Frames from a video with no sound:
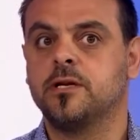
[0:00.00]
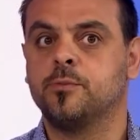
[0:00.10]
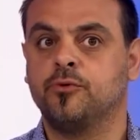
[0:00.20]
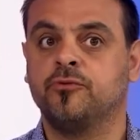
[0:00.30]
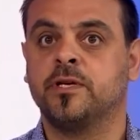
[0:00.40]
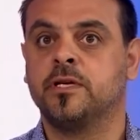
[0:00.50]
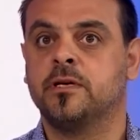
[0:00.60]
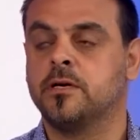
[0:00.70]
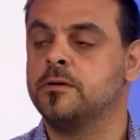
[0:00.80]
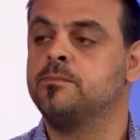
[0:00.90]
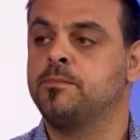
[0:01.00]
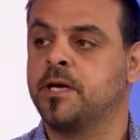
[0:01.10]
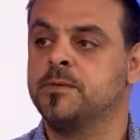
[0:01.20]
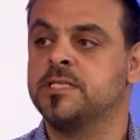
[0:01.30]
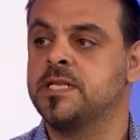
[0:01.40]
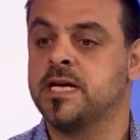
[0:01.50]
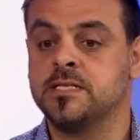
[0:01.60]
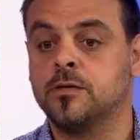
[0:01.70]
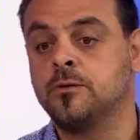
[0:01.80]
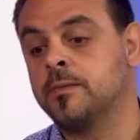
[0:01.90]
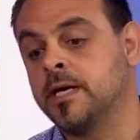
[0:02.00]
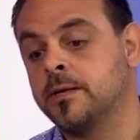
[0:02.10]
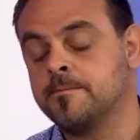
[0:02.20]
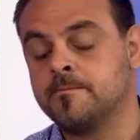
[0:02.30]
de prouver une préméditation, ben